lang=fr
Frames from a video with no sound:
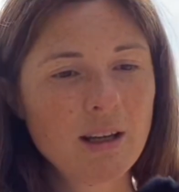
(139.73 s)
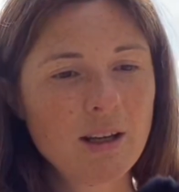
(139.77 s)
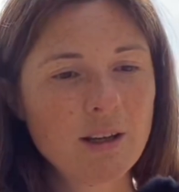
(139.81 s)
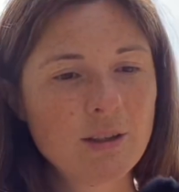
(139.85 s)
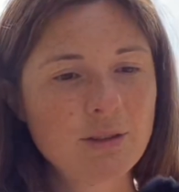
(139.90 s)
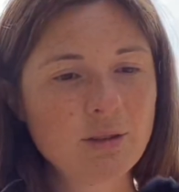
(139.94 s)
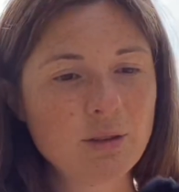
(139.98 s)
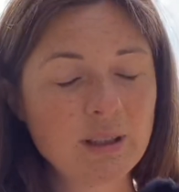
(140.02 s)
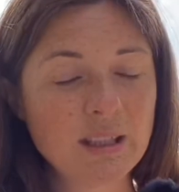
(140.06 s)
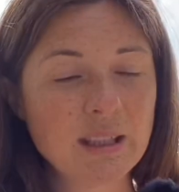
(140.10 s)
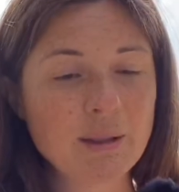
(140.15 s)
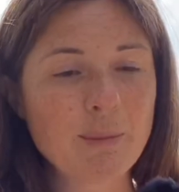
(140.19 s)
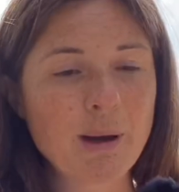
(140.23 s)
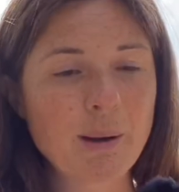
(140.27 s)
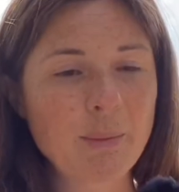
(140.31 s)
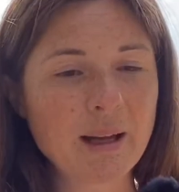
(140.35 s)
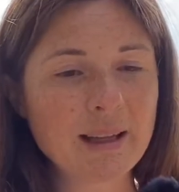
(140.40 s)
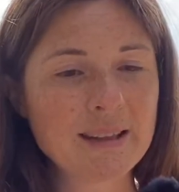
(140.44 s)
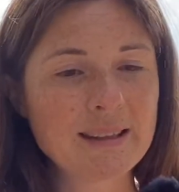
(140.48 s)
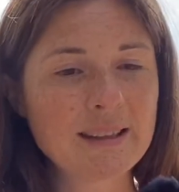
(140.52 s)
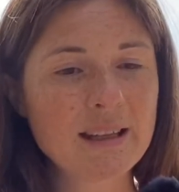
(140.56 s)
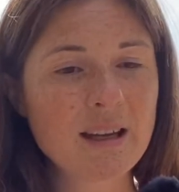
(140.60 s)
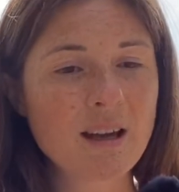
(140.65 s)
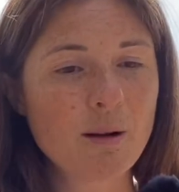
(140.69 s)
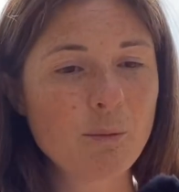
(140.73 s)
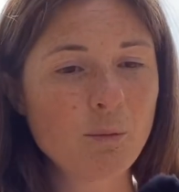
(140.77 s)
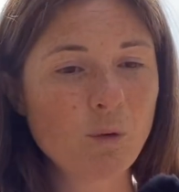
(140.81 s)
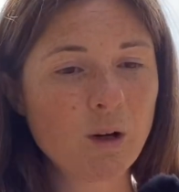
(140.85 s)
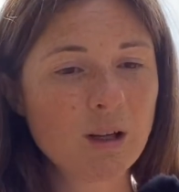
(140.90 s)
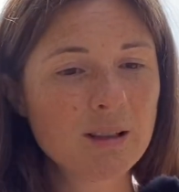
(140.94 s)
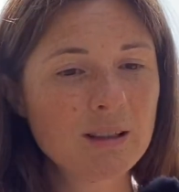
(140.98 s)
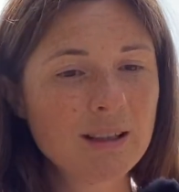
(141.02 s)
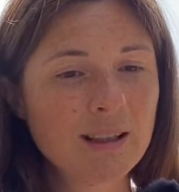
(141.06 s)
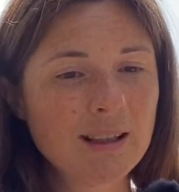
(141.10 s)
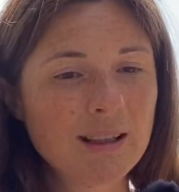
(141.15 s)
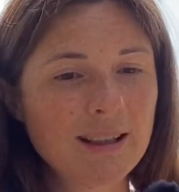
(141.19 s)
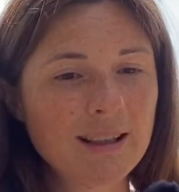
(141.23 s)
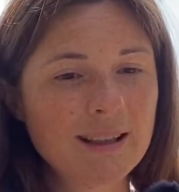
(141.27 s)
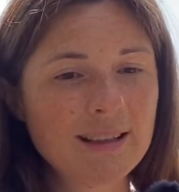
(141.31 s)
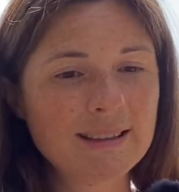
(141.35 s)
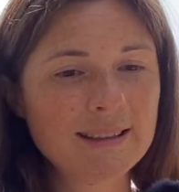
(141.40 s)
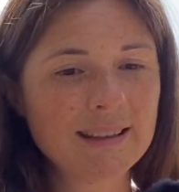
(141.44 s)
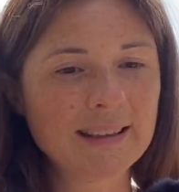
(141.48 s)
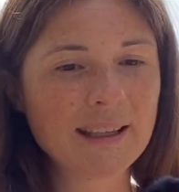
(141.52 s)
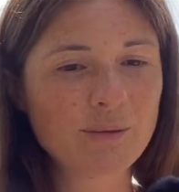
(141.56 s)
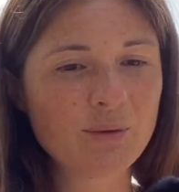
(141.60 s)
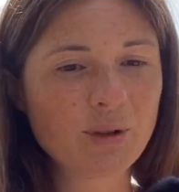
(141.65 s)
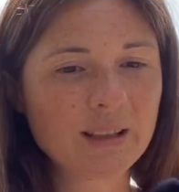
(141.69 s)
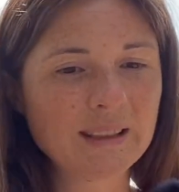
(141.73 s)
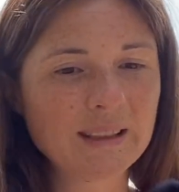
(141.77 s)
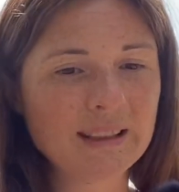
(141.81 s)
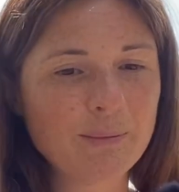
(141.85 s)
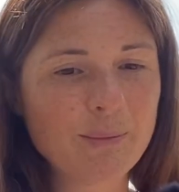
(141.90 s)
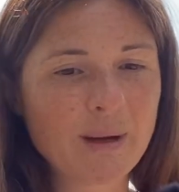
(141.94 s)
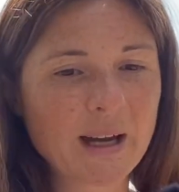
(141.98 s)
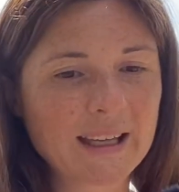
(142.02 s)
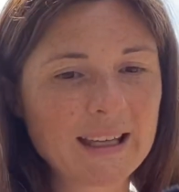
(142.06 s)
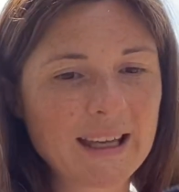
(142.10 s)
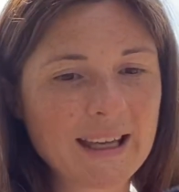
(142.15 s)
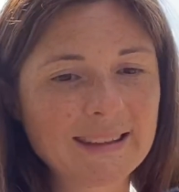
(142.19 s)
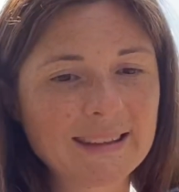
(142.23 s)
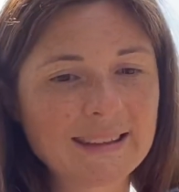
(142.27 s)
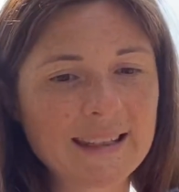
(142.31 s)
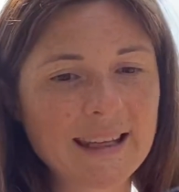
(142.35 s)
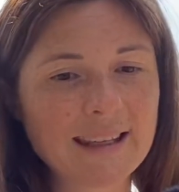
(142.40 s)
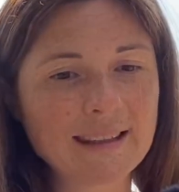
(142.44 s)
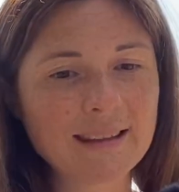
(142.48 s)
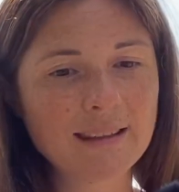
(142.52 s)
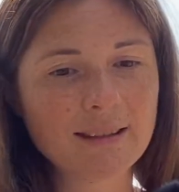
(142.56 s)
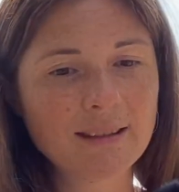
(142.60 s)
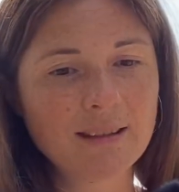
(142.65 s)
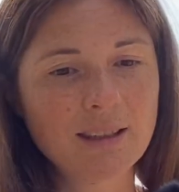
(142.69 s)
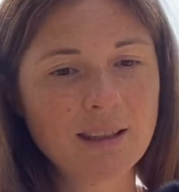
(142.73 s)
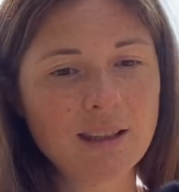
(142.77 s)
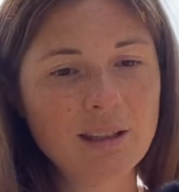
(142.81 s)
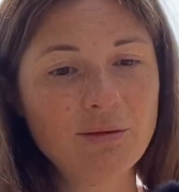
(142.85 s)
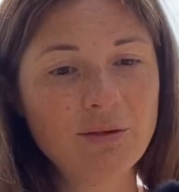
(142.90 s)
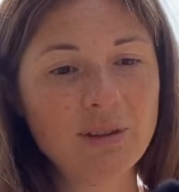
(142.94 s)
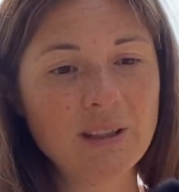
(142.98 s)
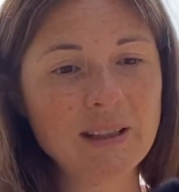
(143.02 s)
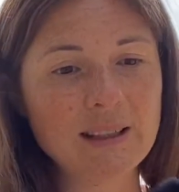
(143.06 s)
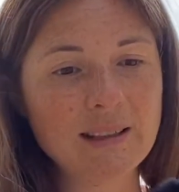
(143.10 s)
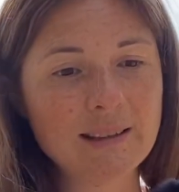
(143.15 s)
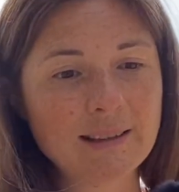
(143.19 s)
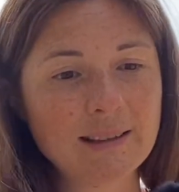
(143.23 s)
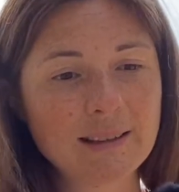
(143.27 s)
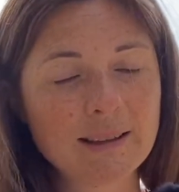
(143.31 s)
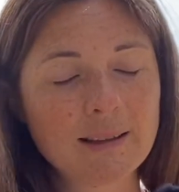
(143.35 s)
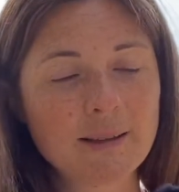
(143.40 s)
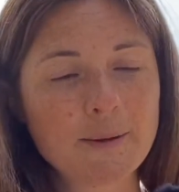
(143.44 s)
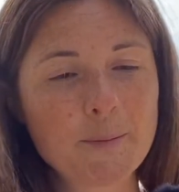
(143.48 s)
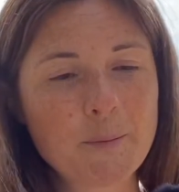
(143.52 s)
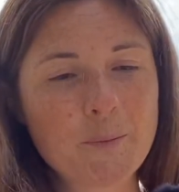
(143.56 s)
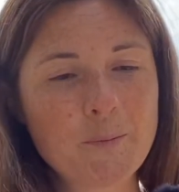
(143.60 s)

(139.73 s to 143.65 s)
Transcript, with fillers: Ce qui m'appartient à moi, c'est d'avoir des barrières saines qui filtrent.